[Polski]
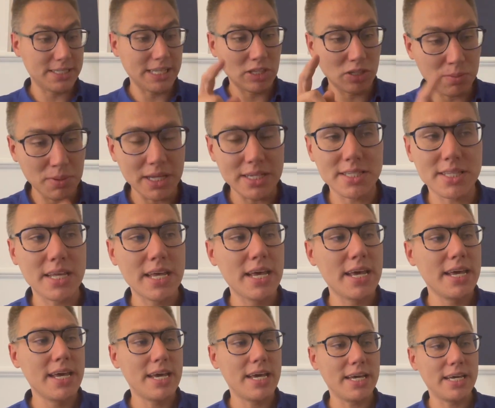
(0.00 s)
Natomiast
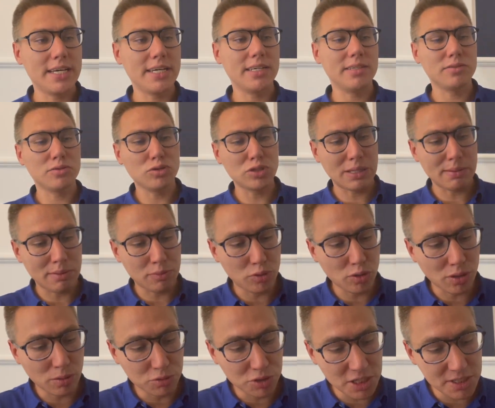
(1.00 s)
e, tutaj mam
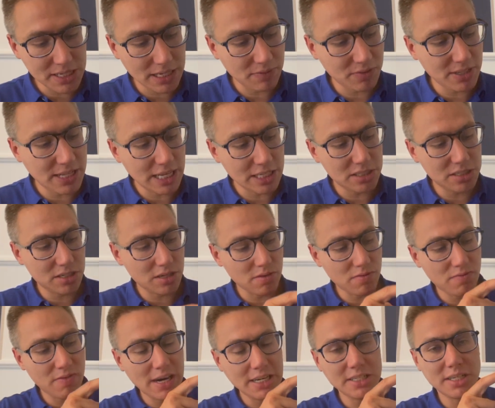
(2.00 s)
drugą część, jak widać,
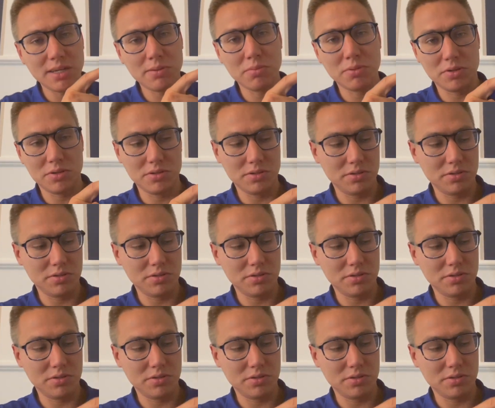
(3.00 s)
fajnie, bo